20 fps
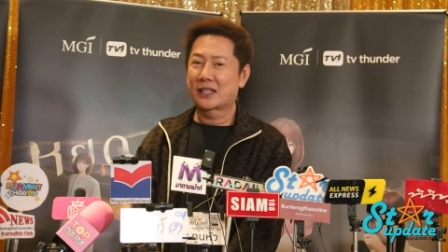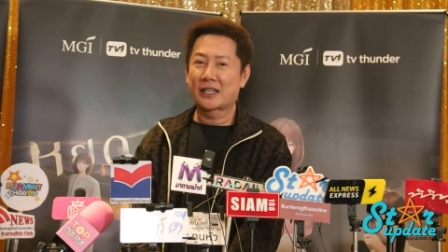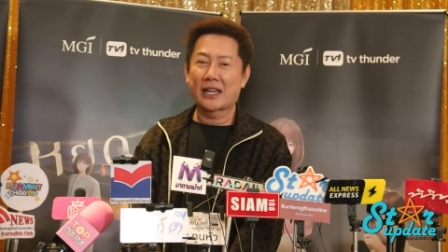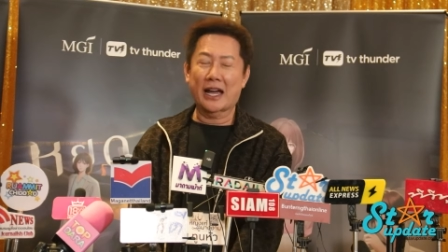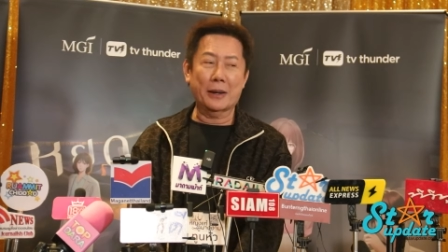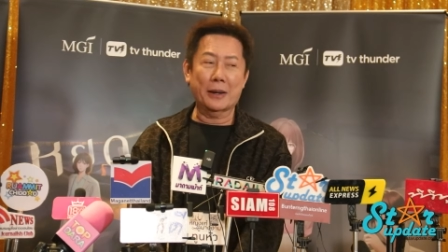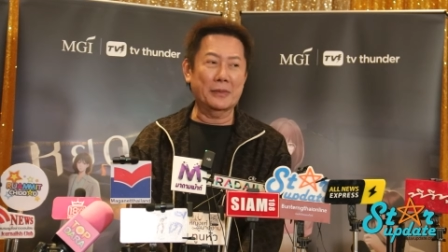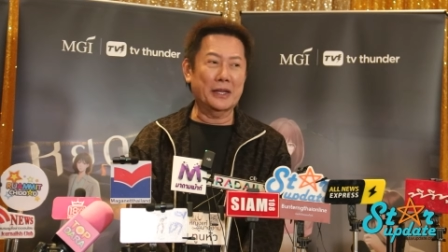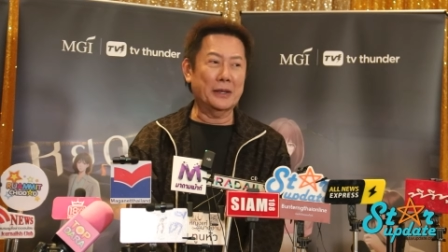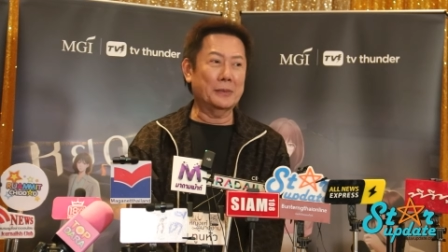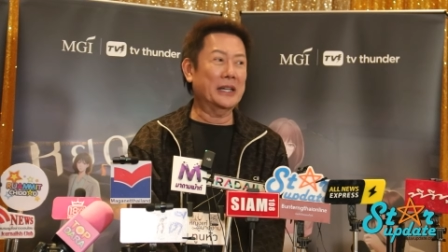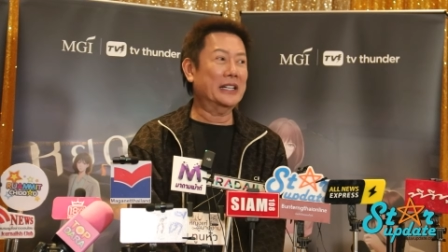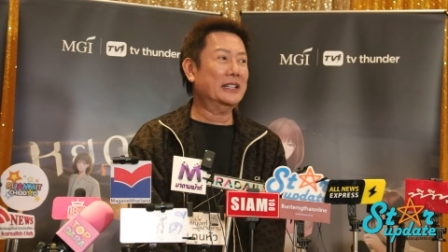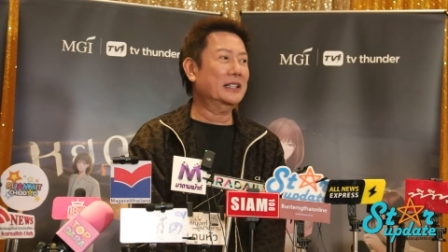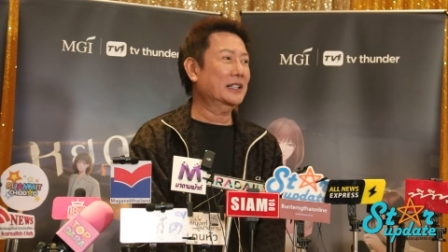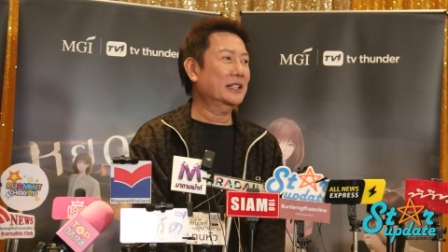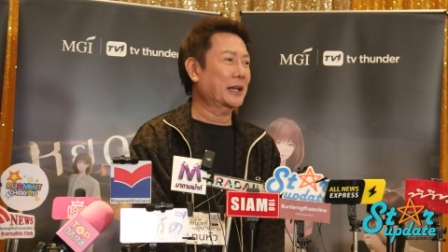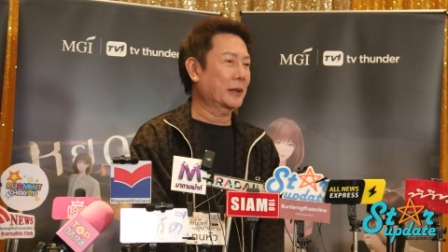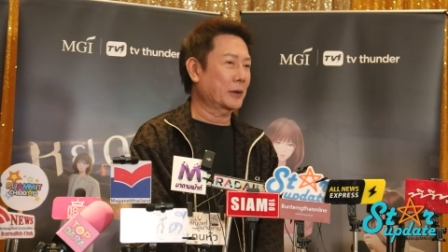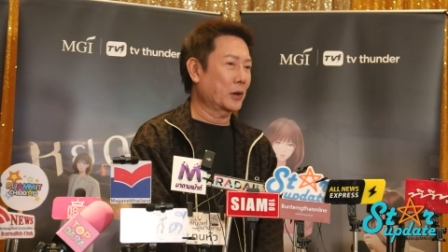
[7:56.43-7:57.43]
อย่ามีมิต
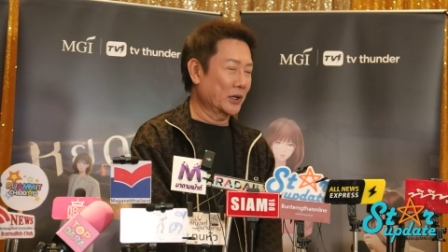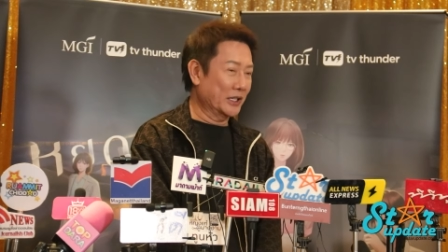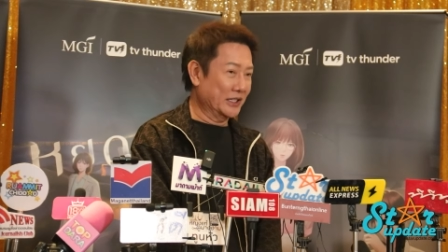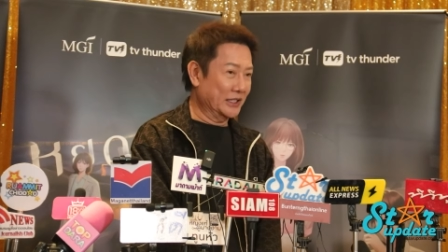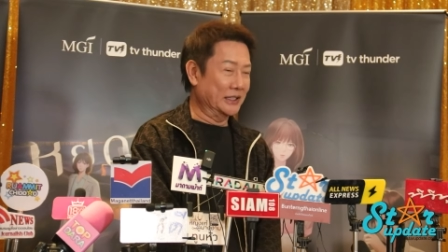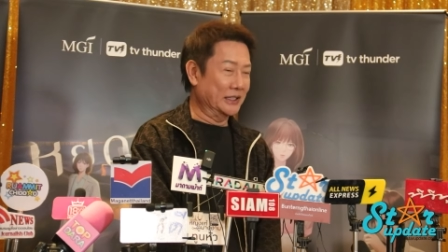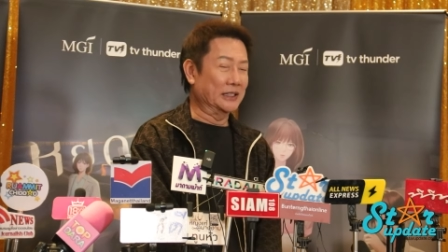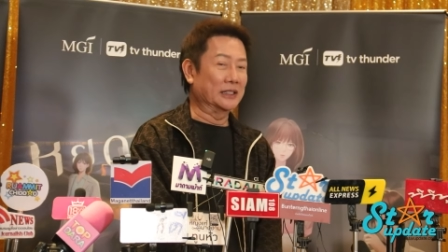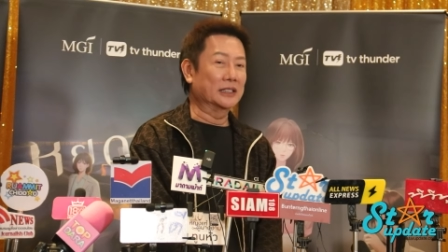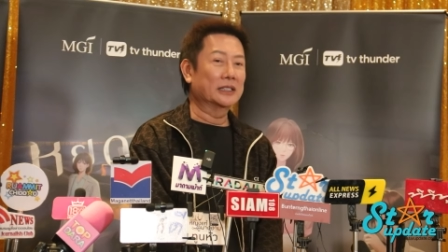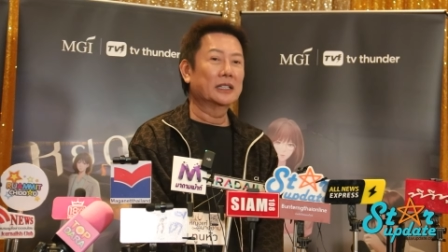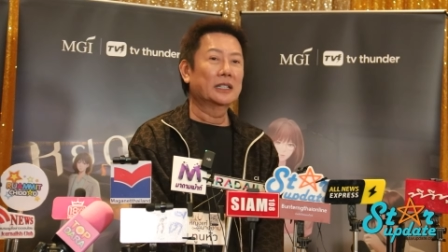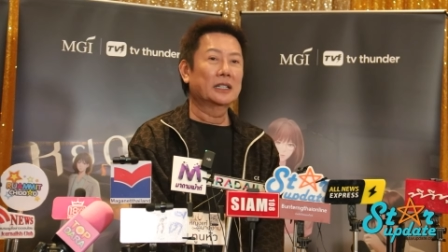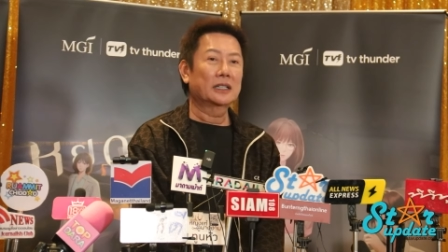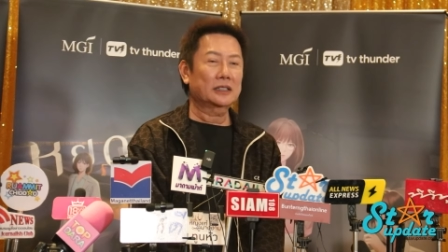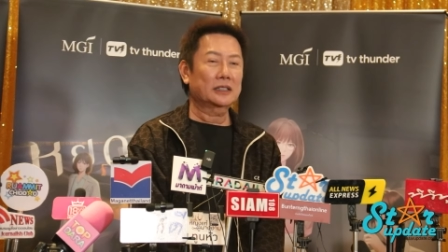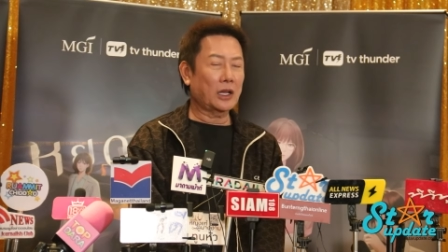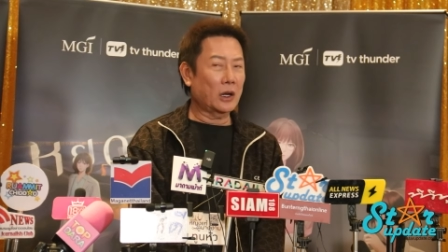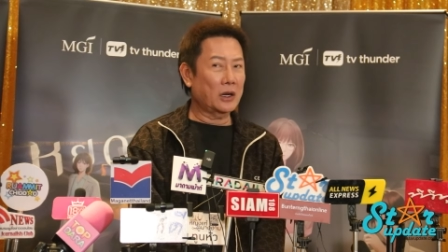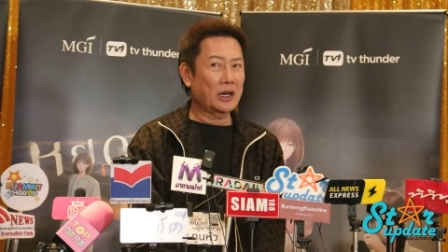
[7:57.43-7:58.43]
รกับคนอื่น
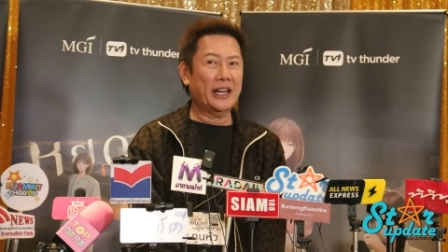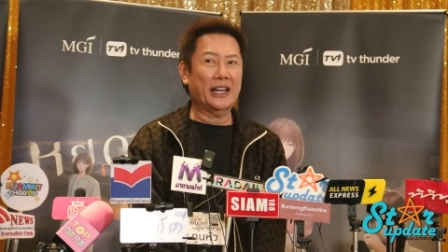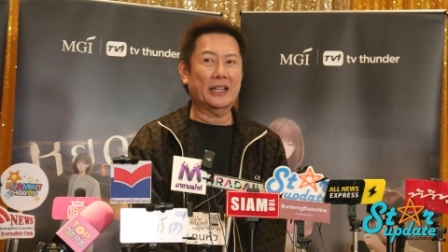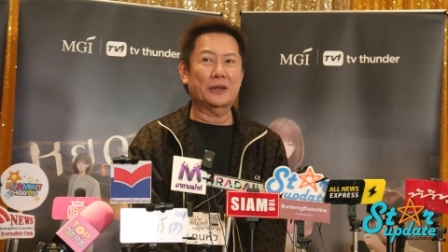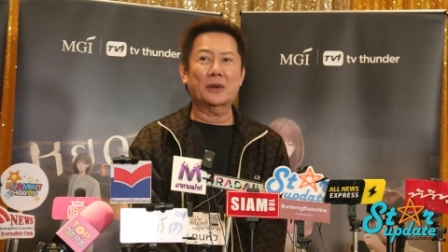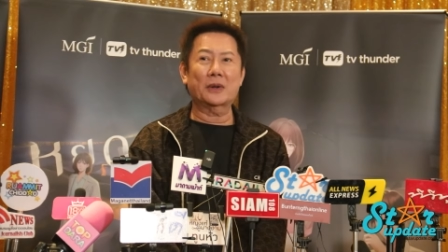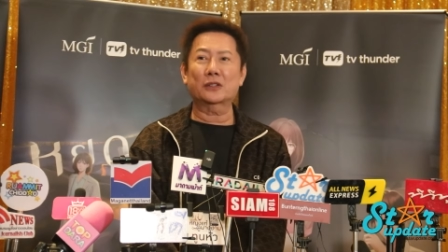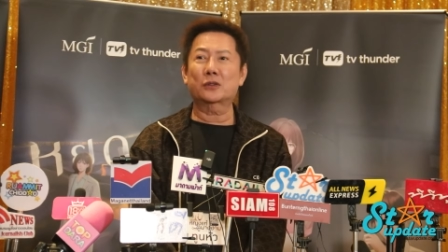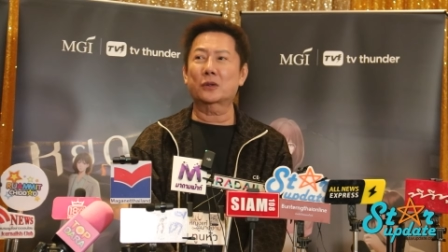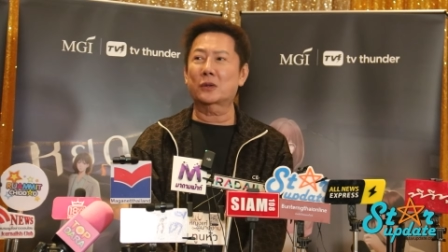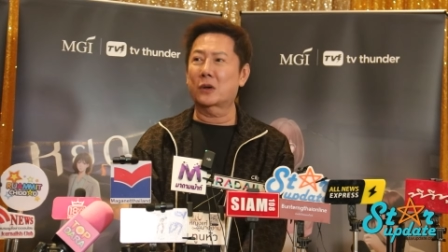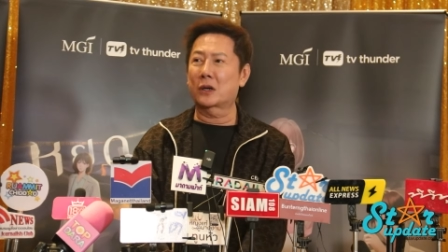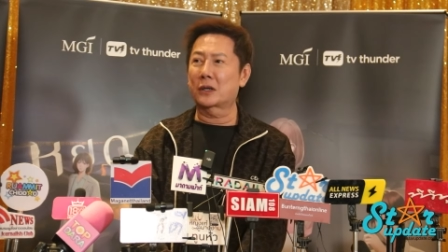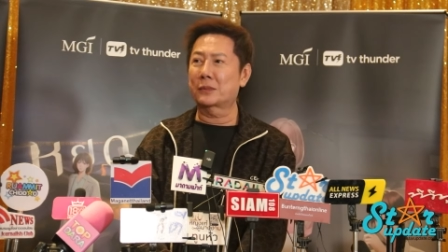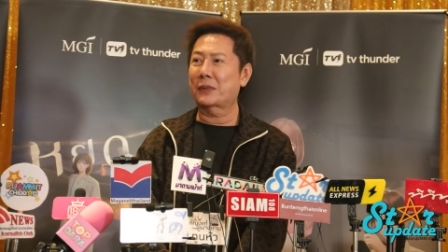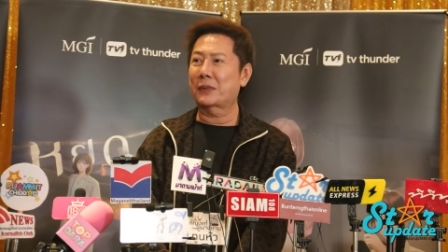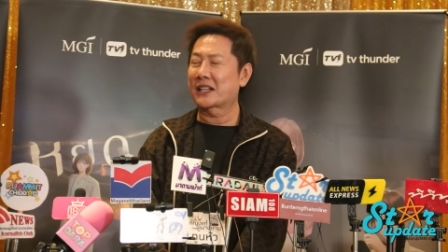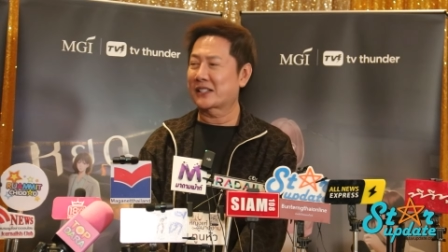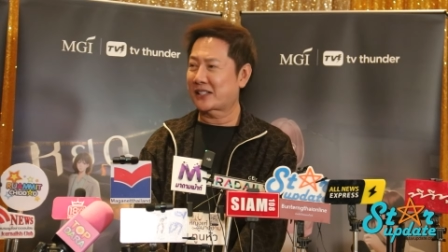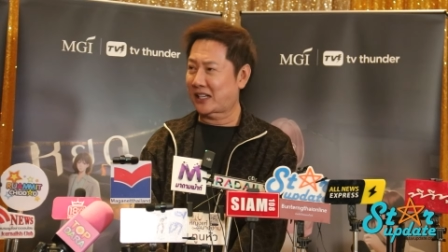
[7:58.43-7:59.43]
ต้องเห็นว่าทุกคน
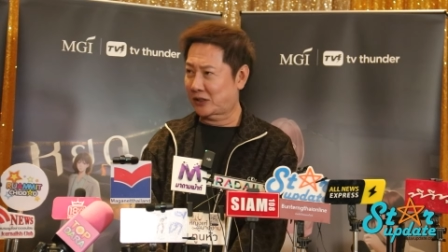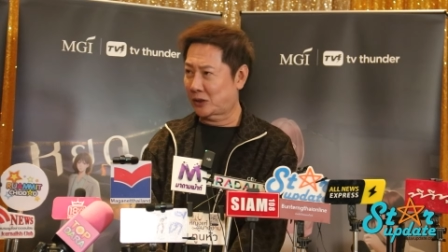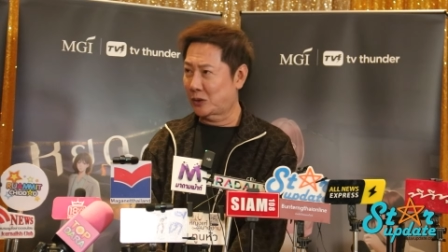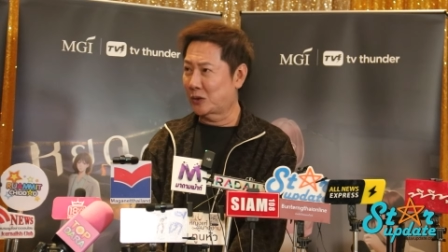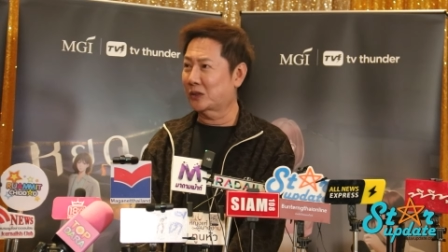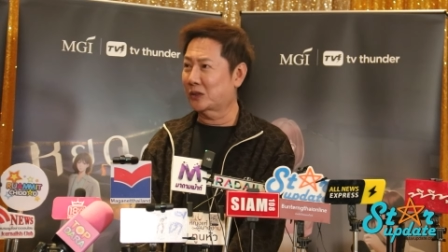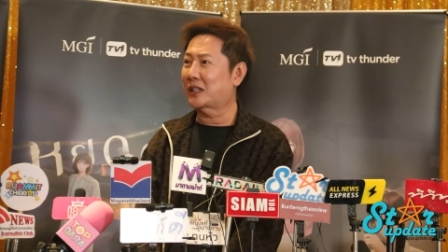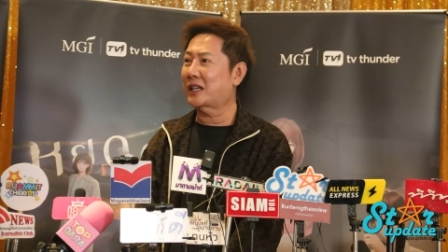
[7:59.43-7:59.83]
เป็นศัตรู